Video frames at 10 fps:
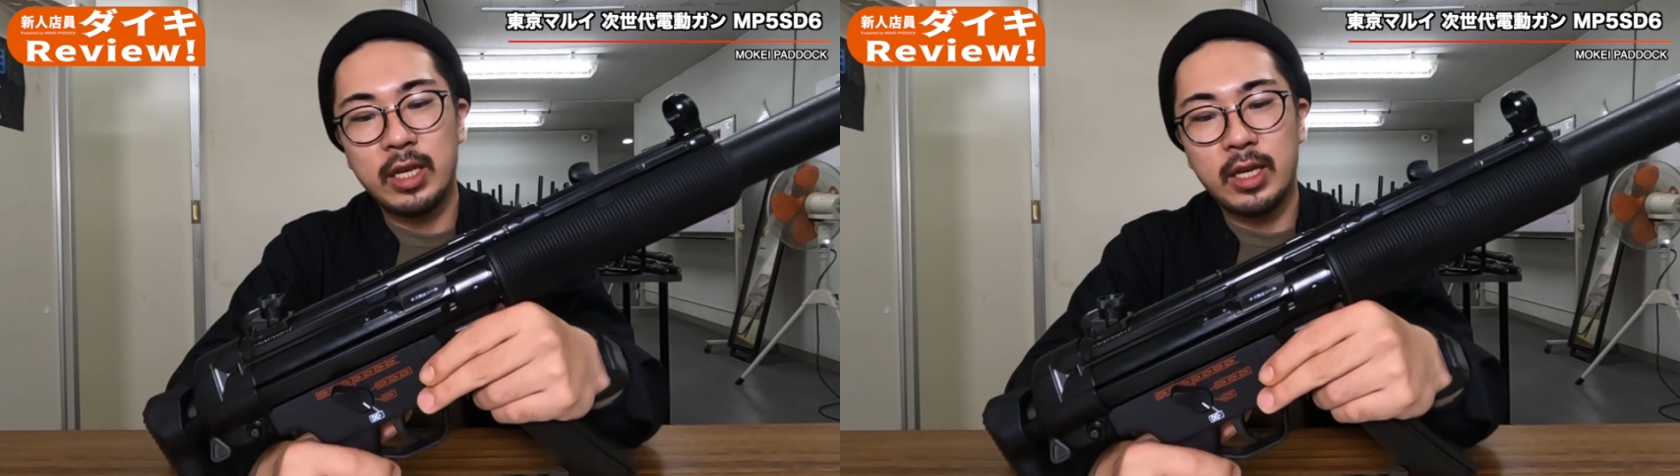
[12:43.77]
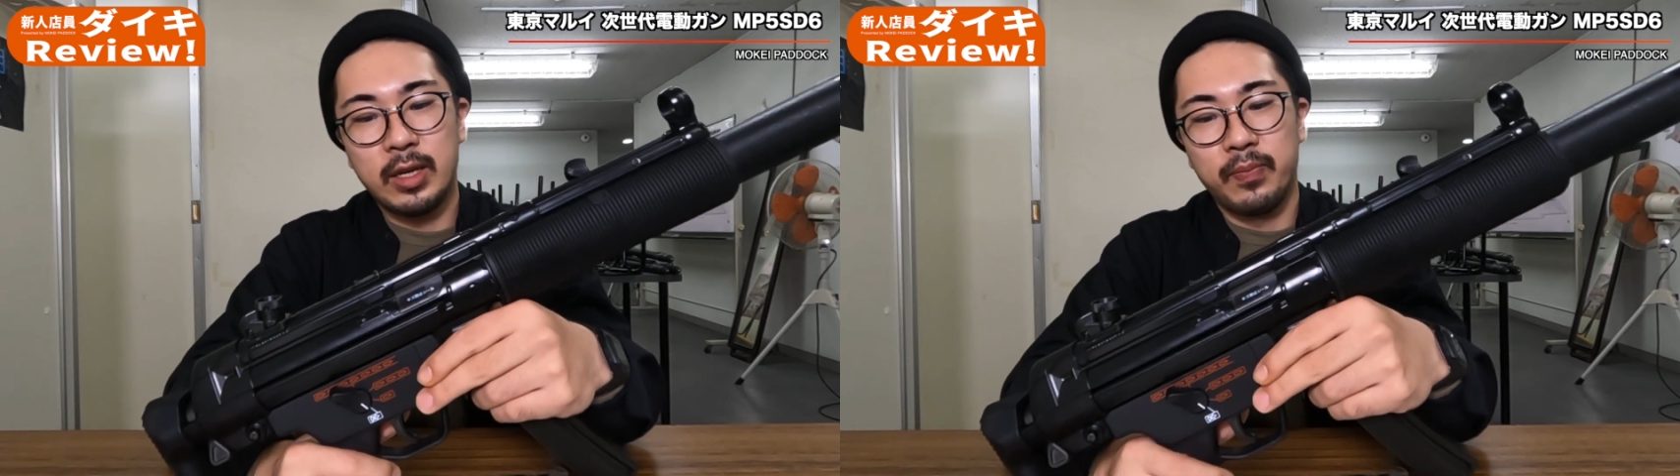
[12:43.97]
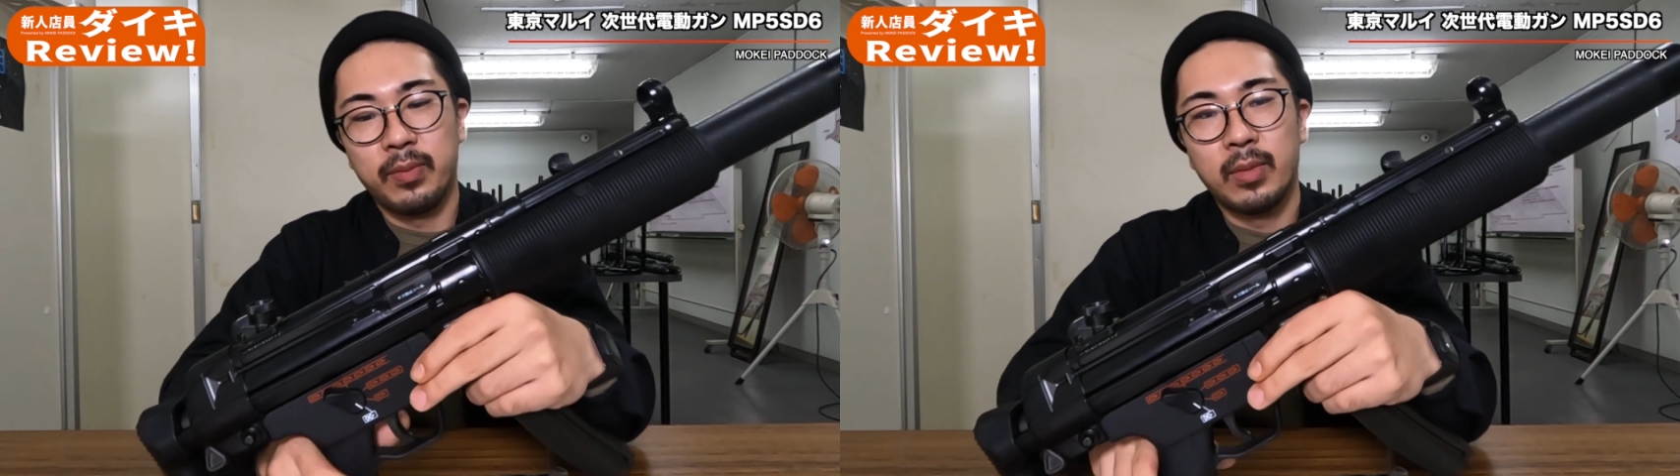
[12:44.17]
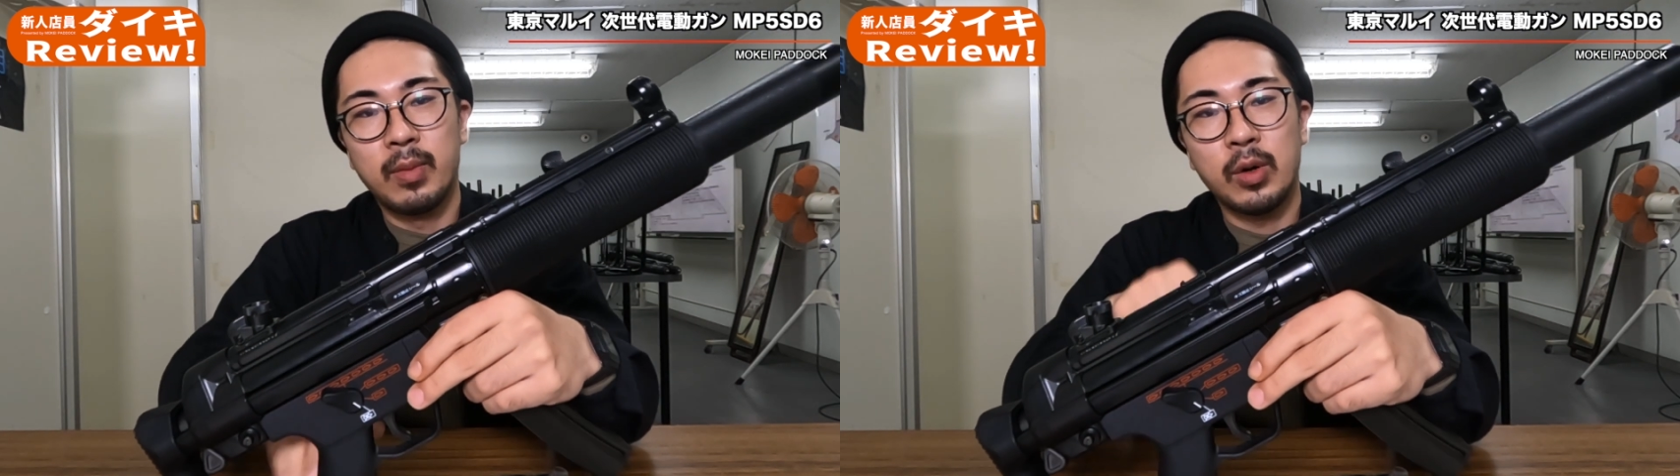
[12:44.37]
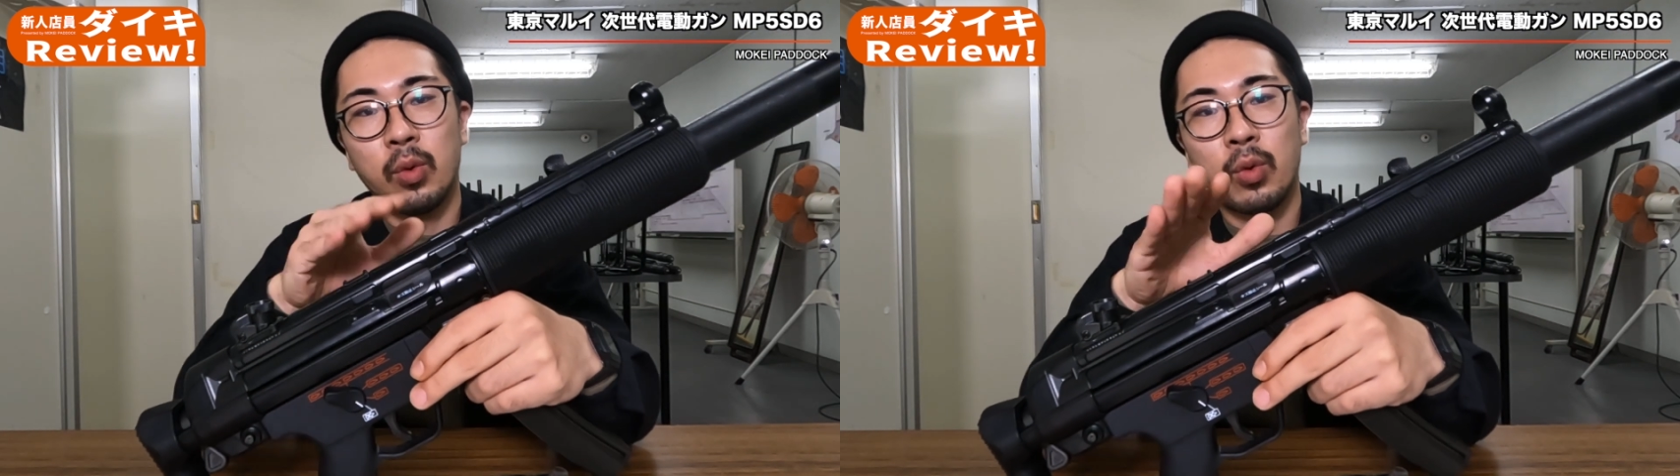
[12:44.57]
で、
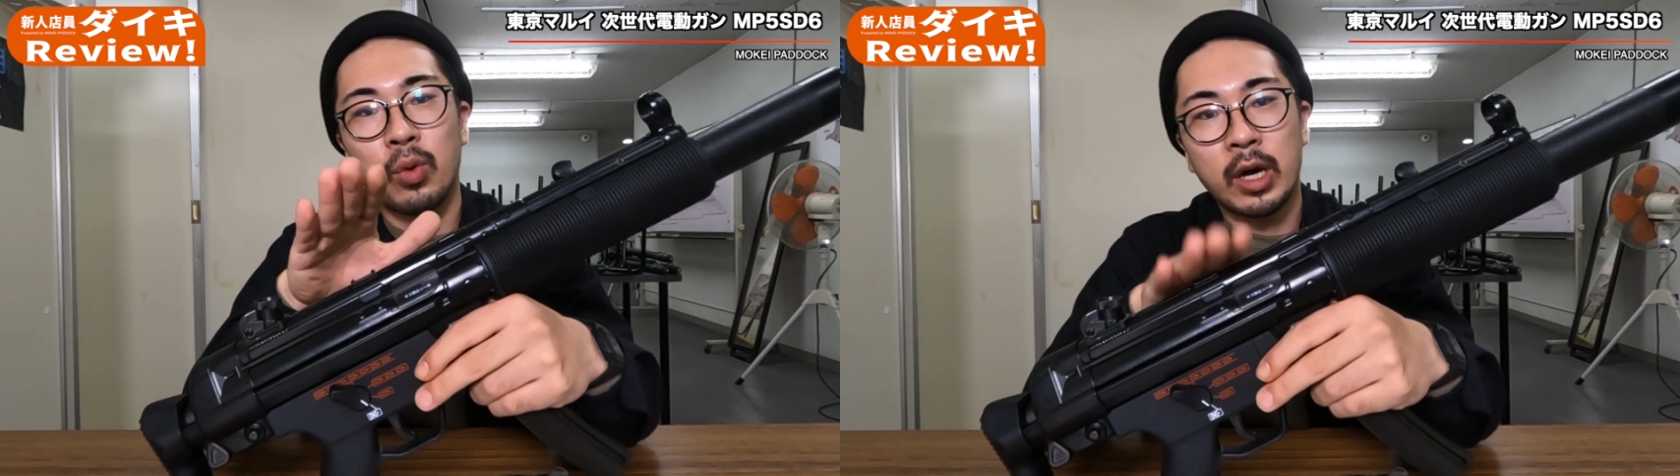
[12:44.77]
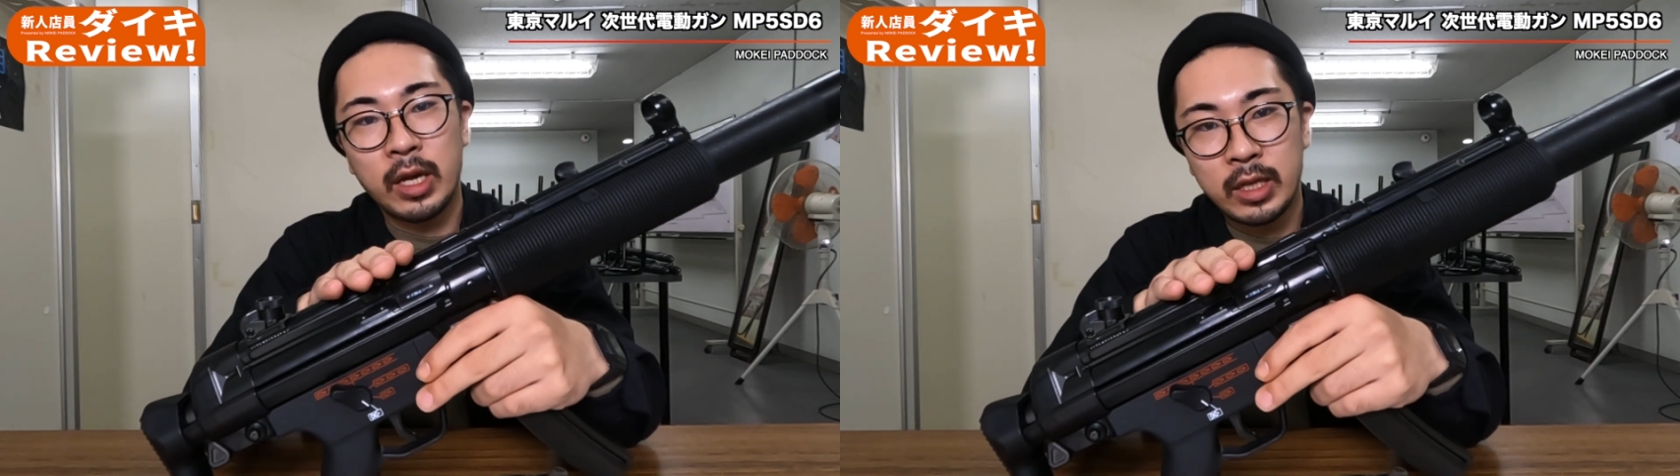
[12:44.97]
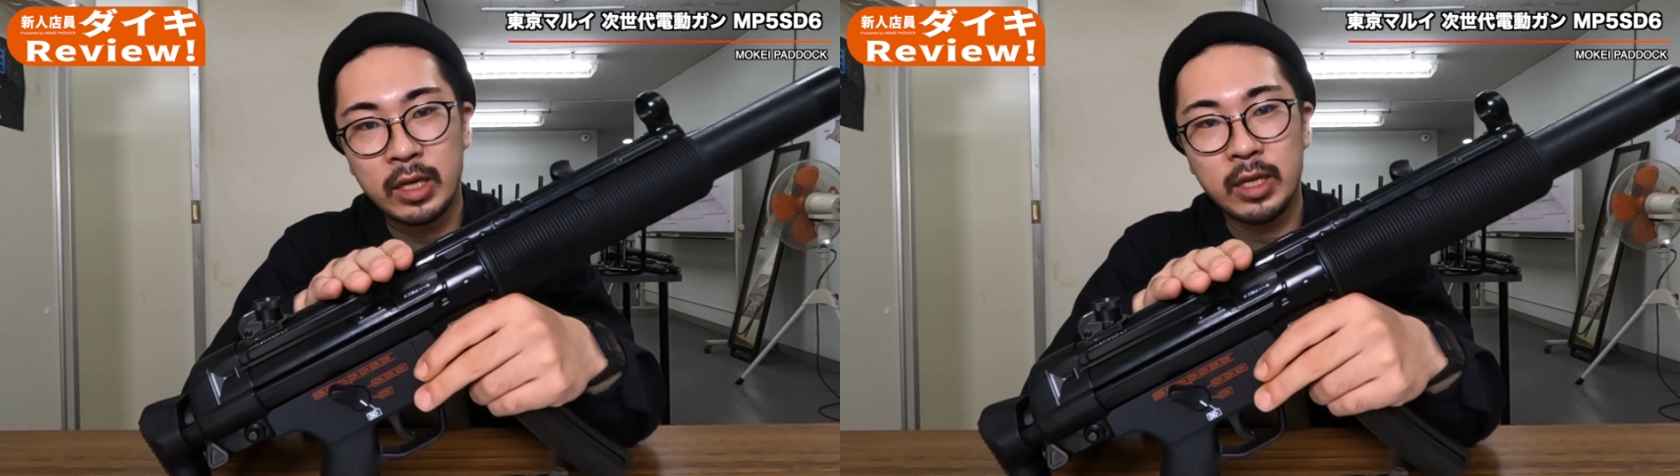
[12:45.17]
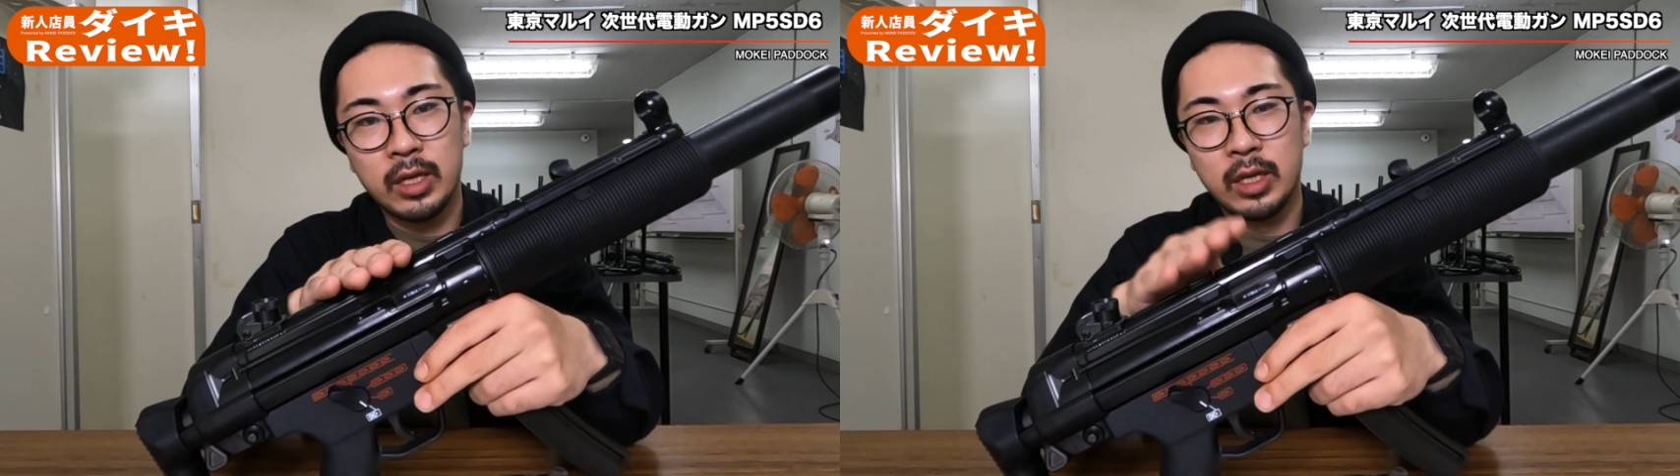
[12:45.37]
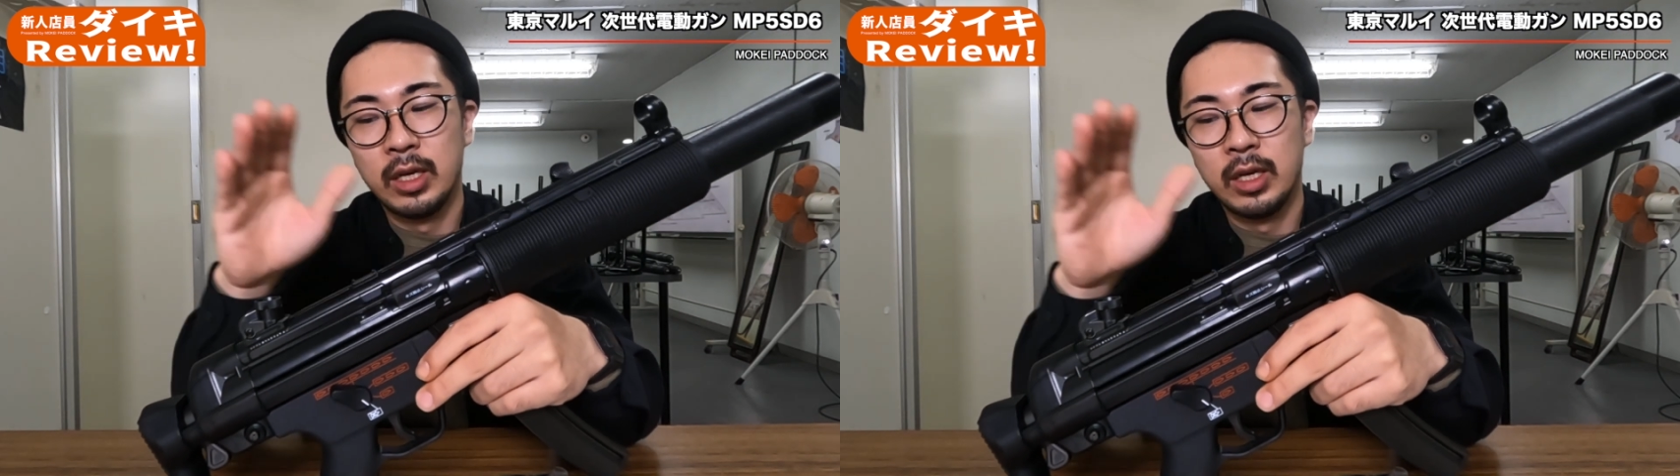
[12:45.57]
まあ、ここ変えたり、